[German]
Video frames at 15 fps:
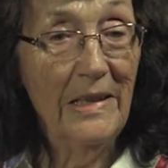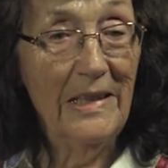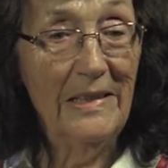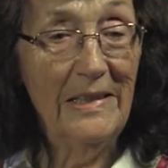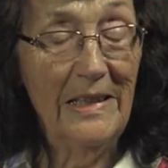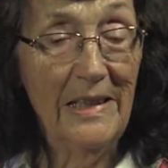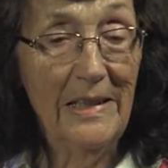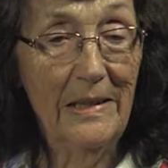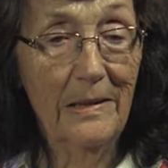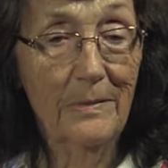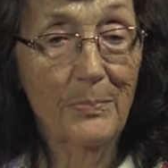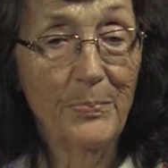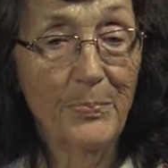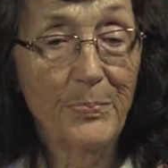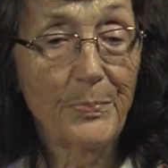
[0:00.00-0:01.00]
in denen
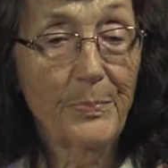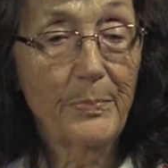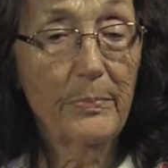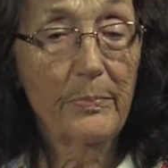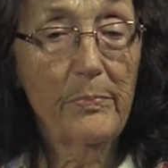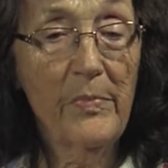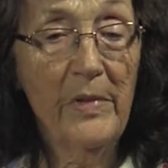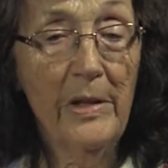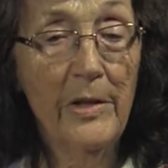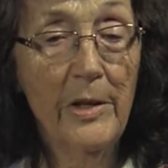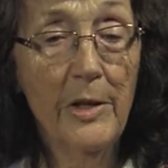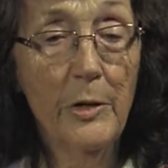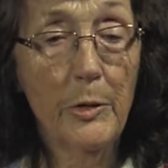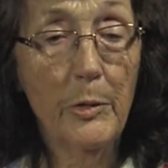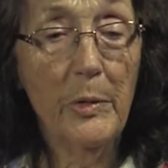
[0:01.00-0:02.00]

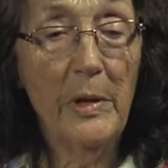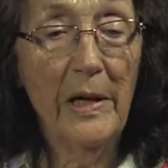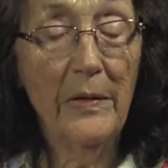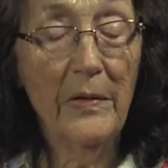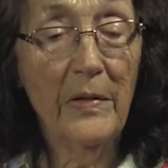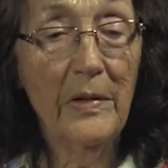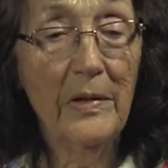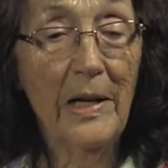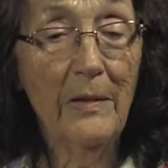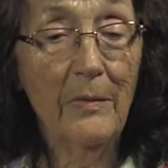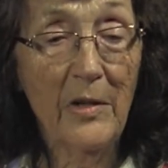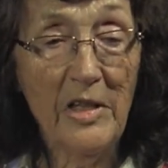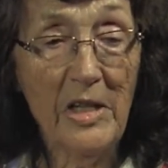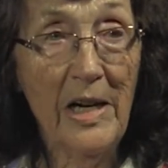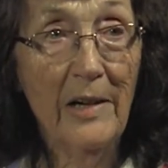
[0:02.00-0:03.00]
die Studenten
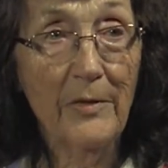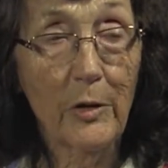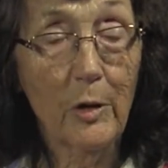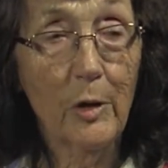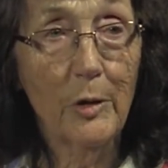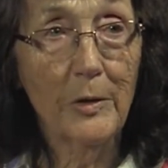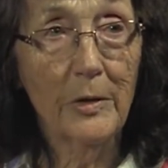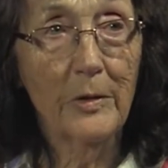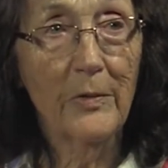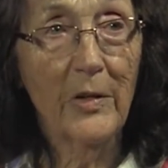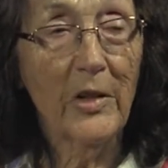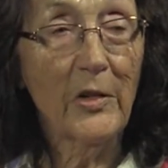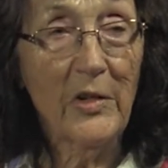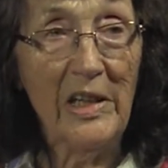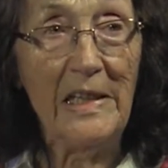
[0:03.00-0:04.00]
etwas lernen konnten,
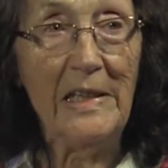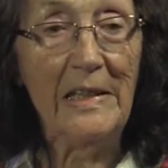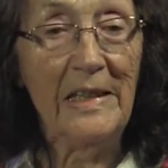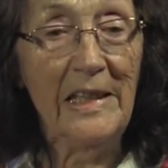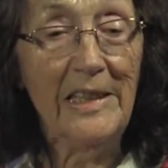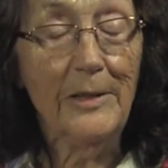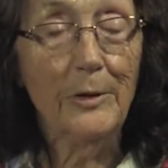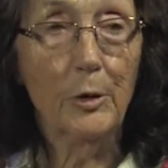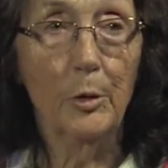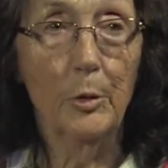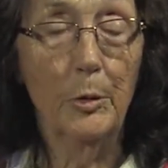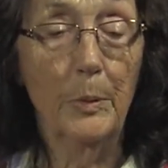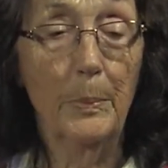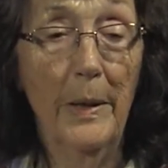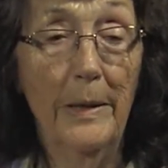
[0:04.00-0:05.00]
was wir ihnen nicht so
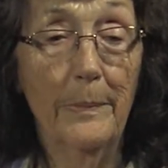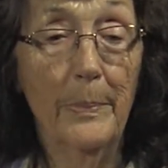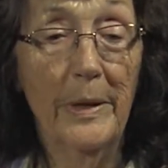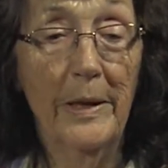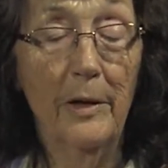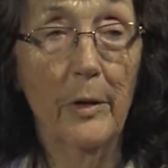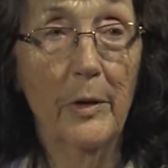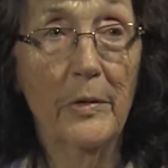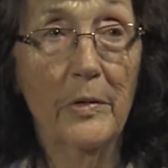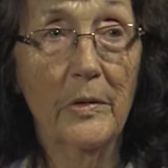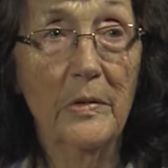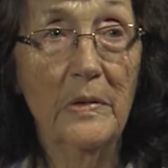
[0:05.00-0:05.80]
gut beibringen konnten,